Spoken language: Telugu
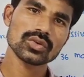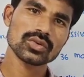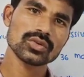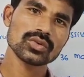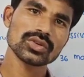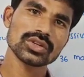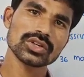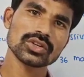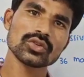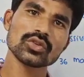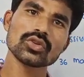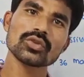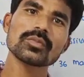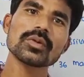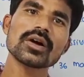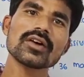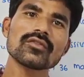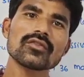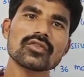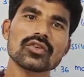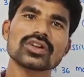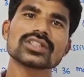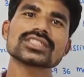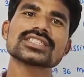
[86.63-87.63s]
కొన్ని గ్రూప్
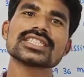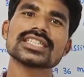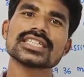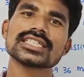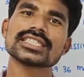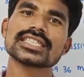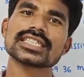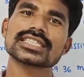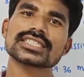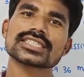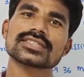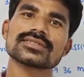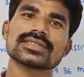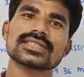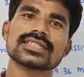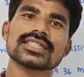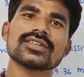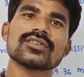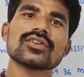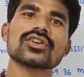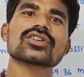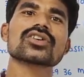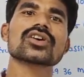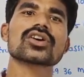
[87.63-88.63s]
ఆఫ్ వర్డ్స్ని ఏం
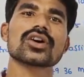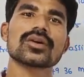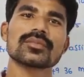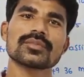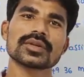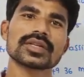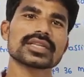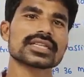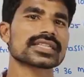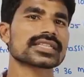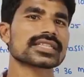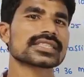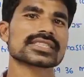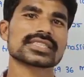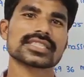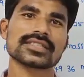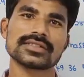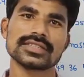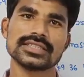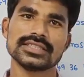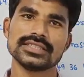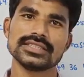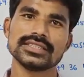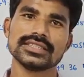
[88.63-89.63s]
చేస్తామంటే ఒక కంప్యూటర్కి
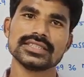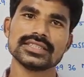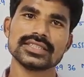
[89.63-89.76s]
ఇస్తామండి